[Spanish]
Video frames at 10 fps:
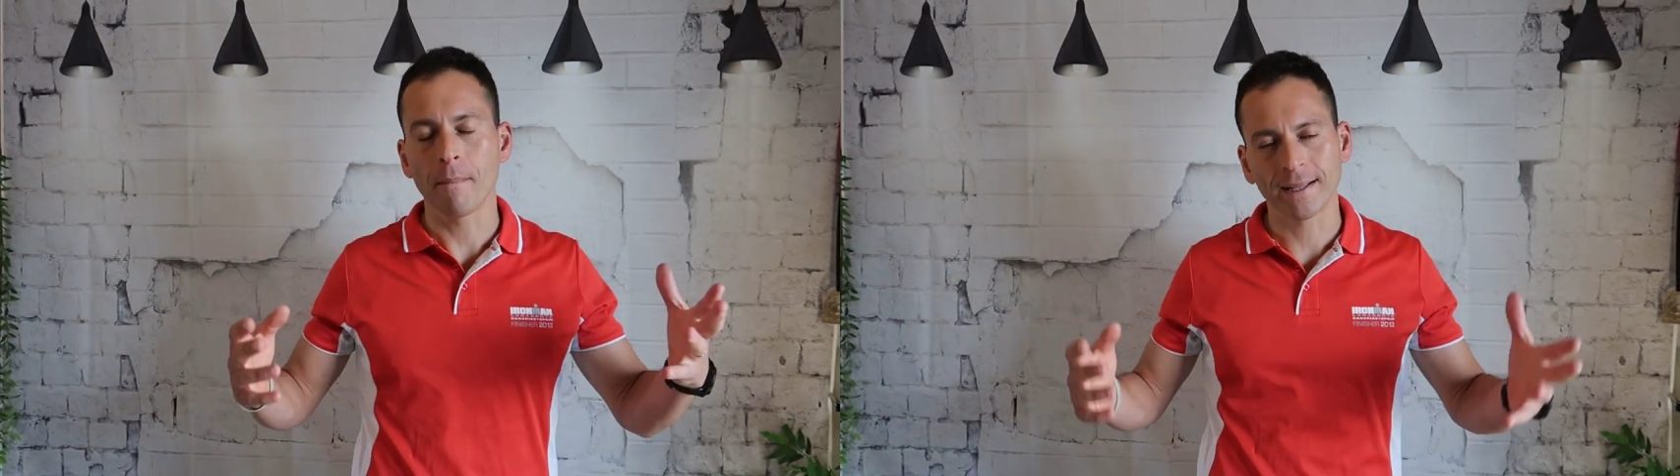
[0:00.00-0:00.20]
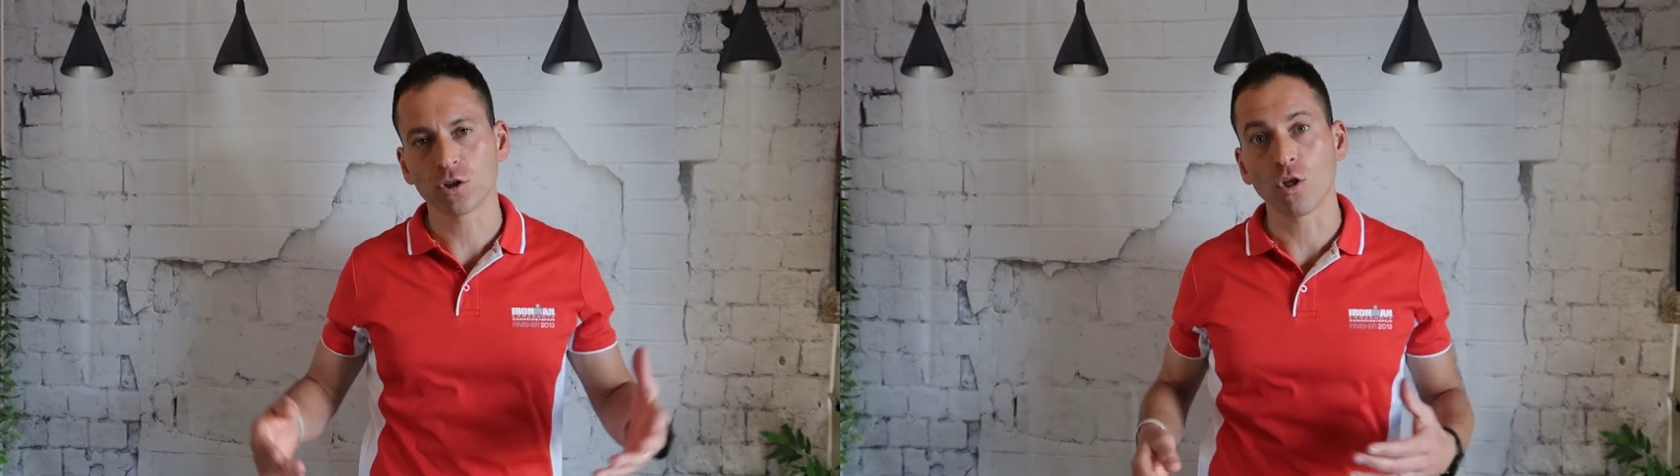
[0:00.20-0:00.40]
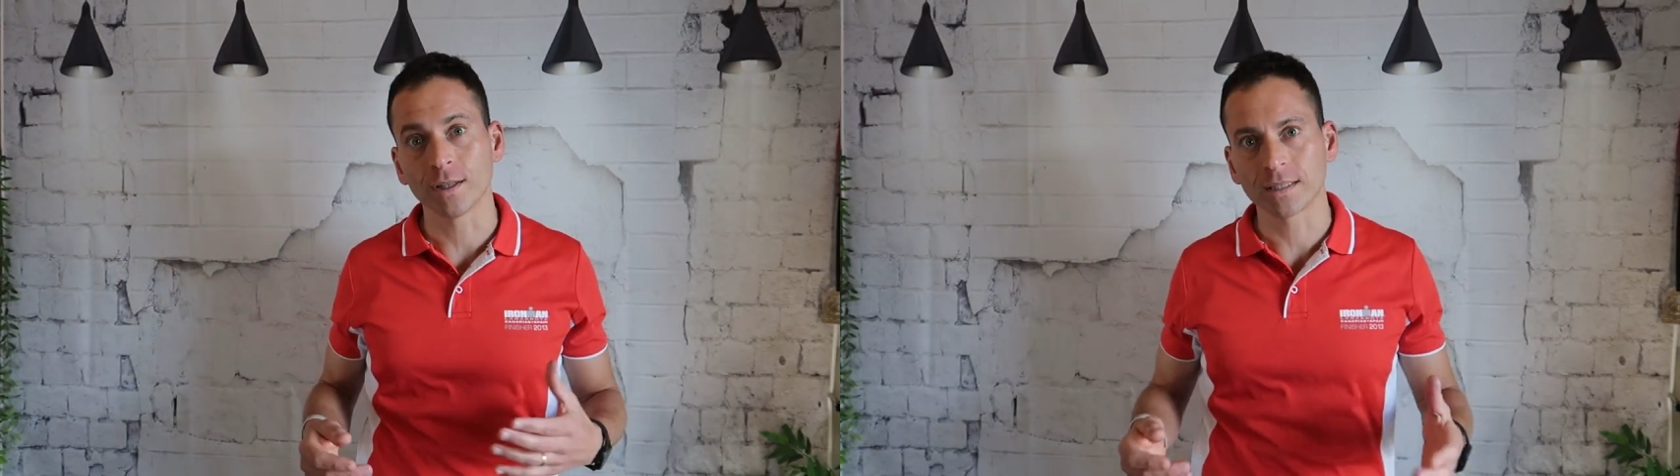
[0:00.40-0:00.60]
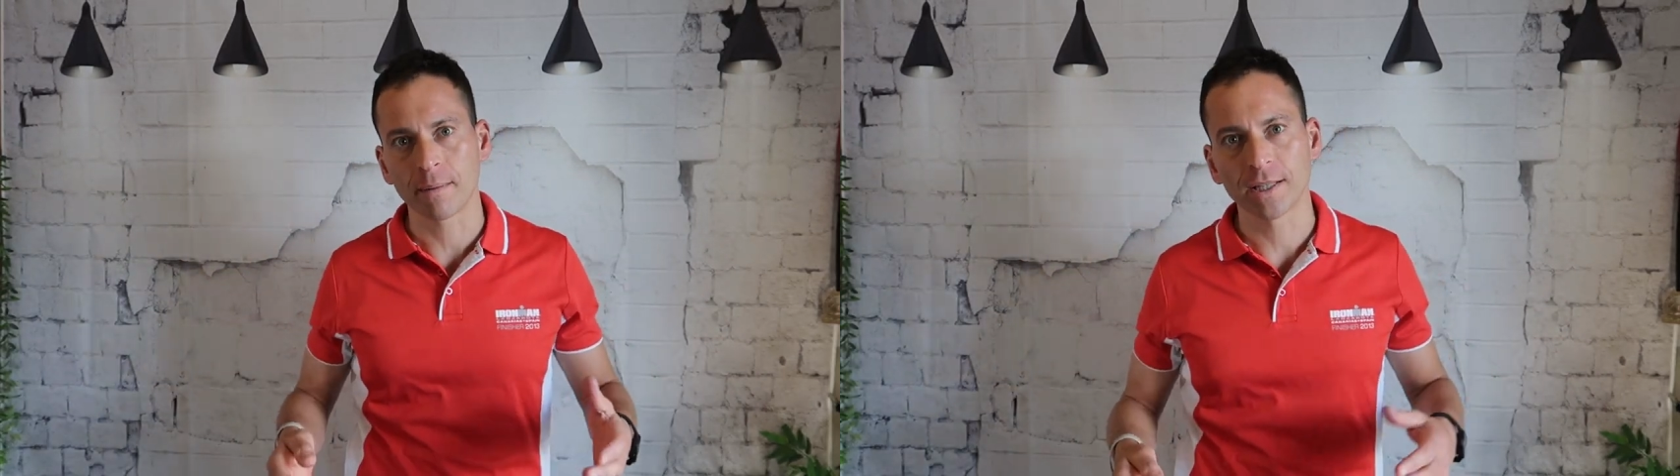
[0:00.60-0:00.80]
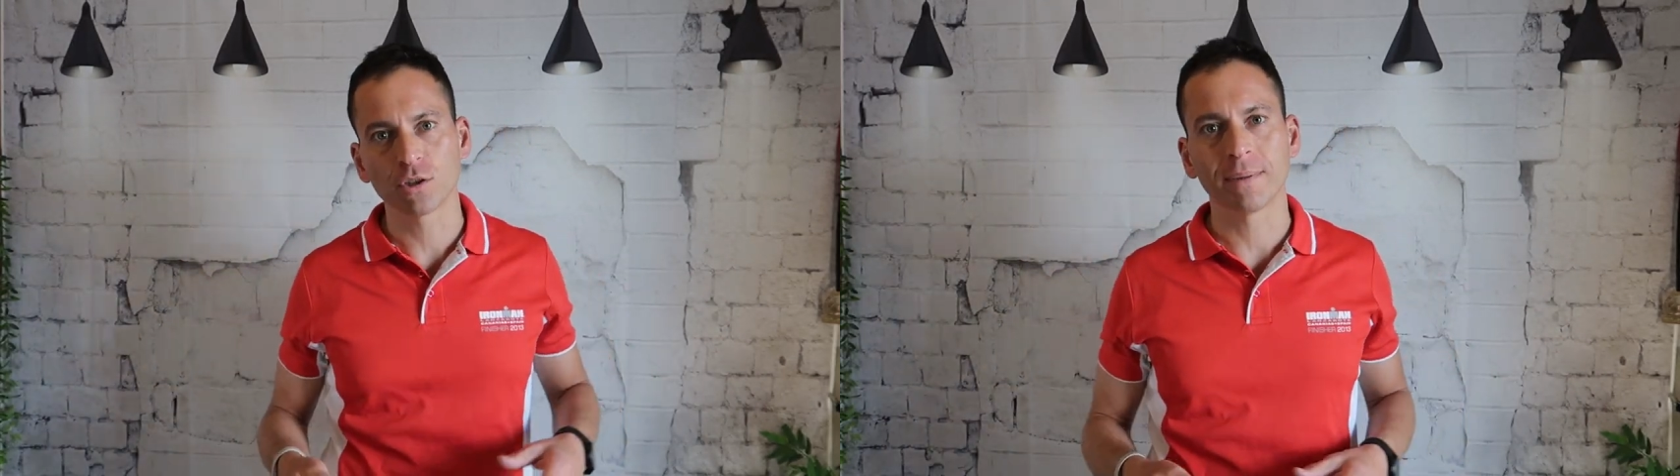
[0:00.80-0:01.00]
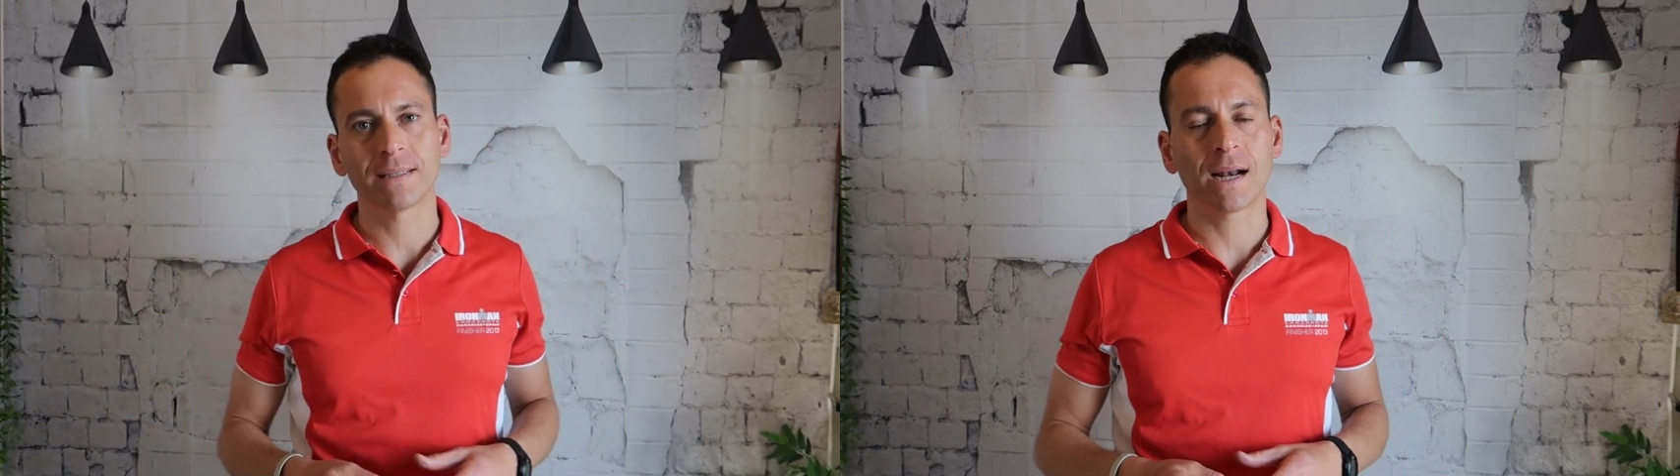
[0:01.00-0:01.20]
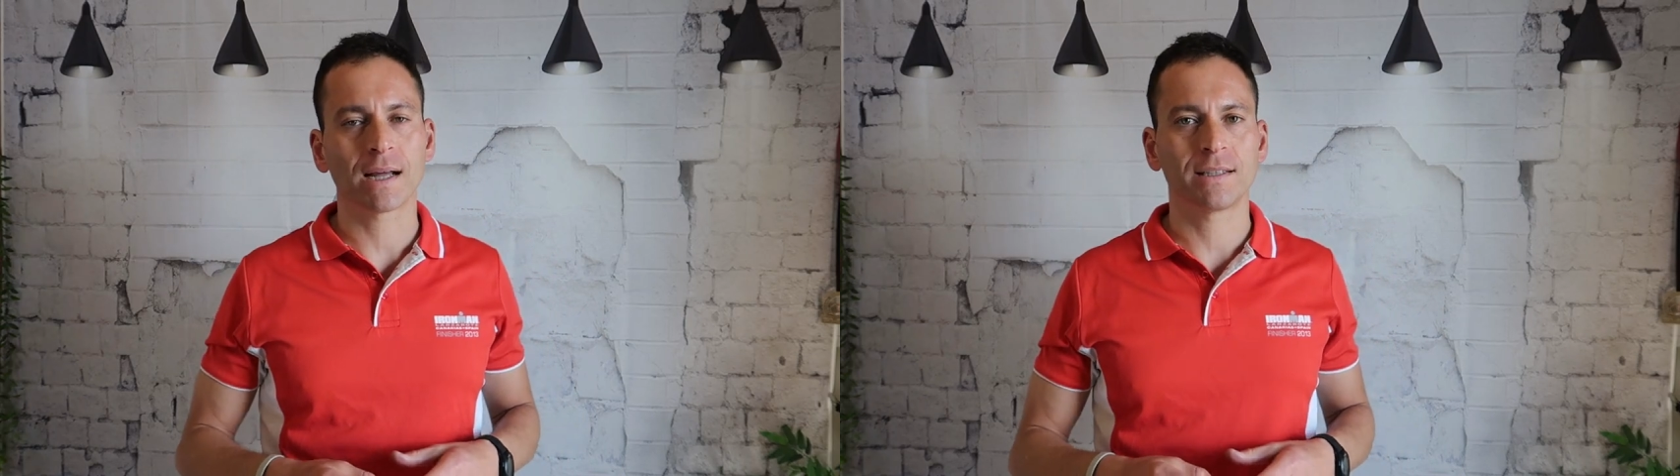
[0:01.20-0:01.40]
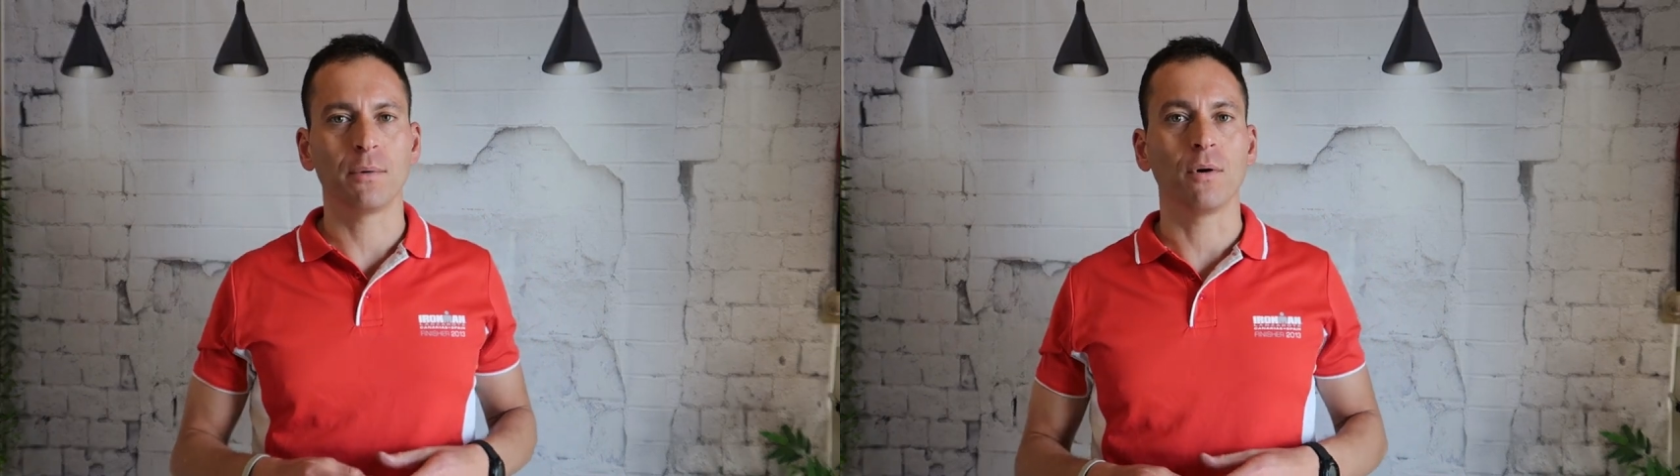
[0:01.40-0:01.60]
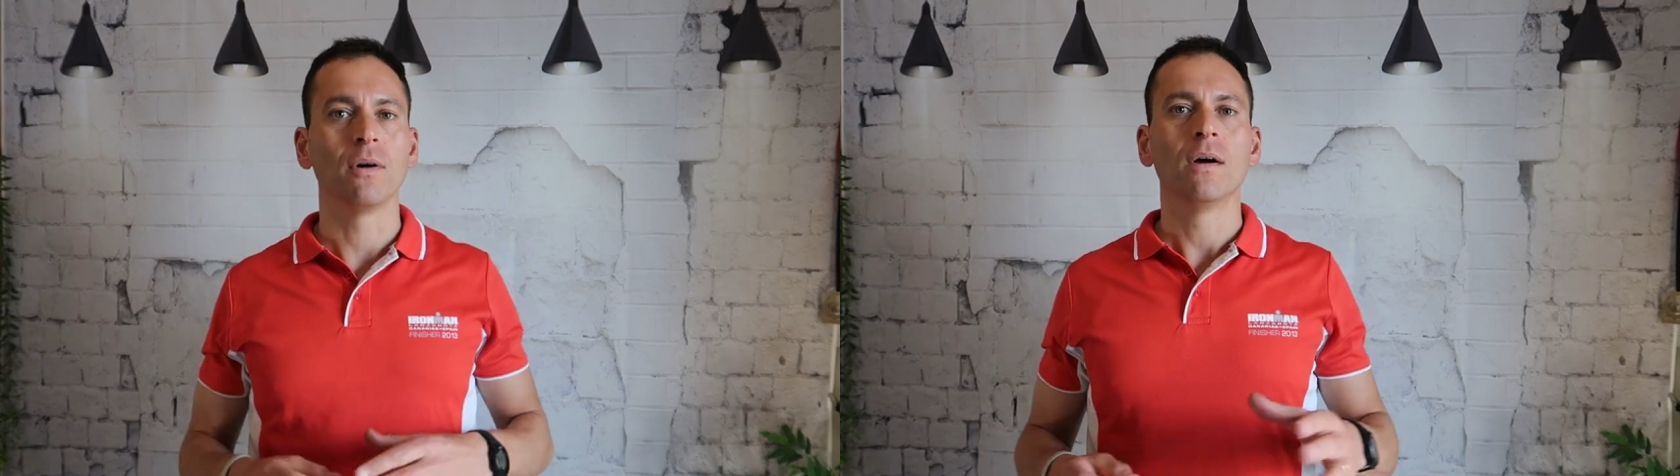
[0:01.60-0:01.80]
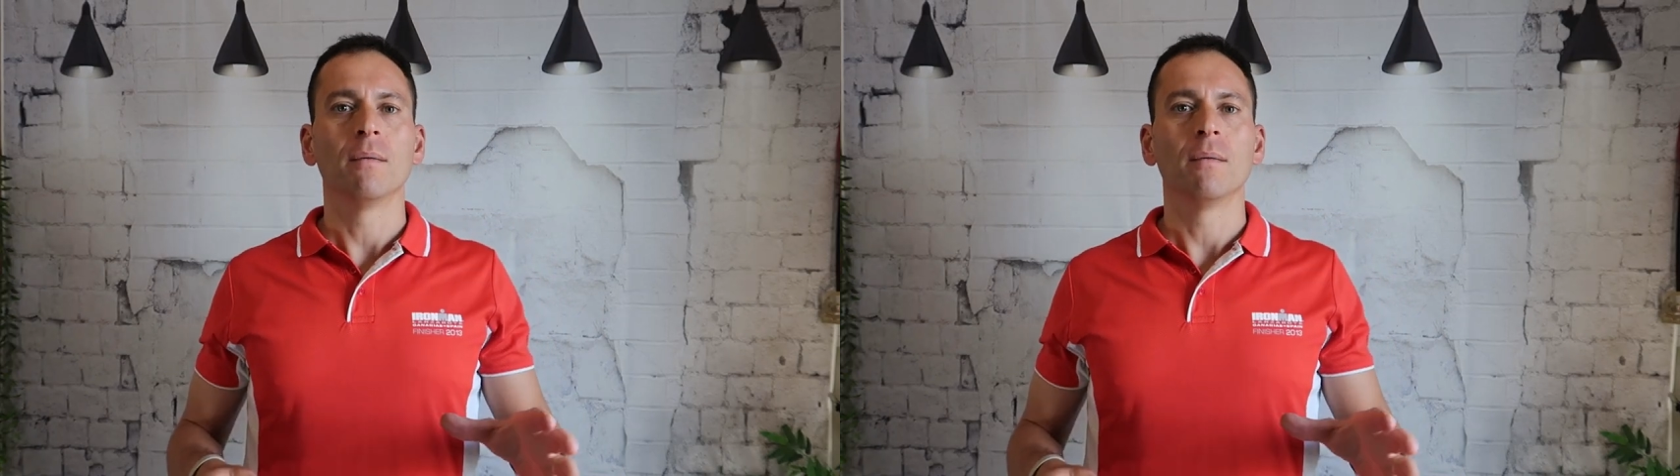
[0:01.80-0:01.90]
método de entrenamiento mental activo.